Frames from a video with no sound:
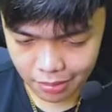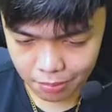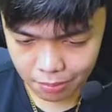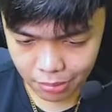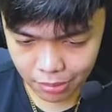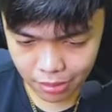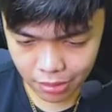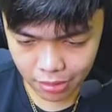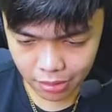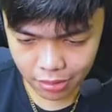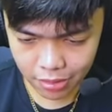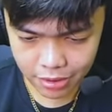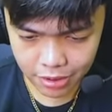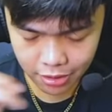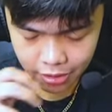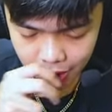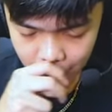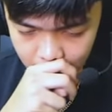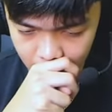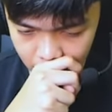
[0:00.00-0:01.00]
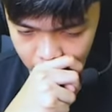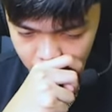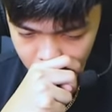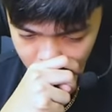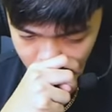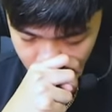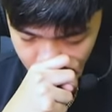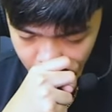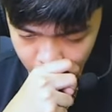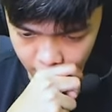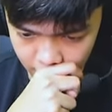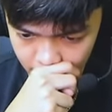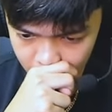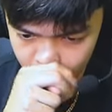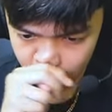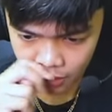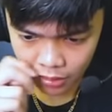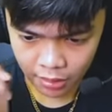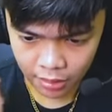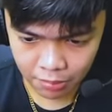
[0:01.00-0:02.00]
Para kasi idolo ha.
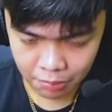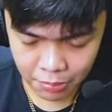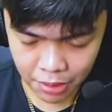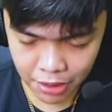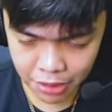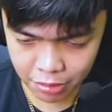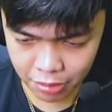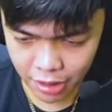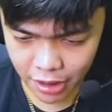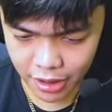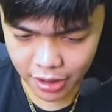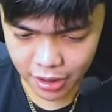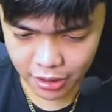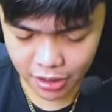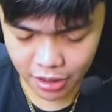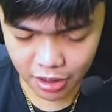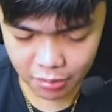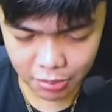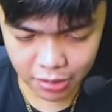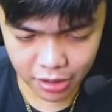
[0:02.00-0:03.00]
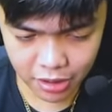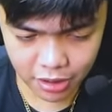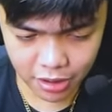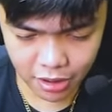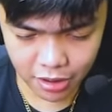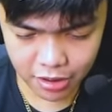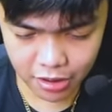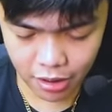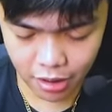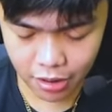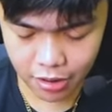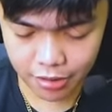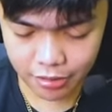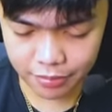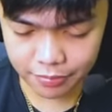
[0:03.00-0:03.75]
Medyo negativity ka dyan.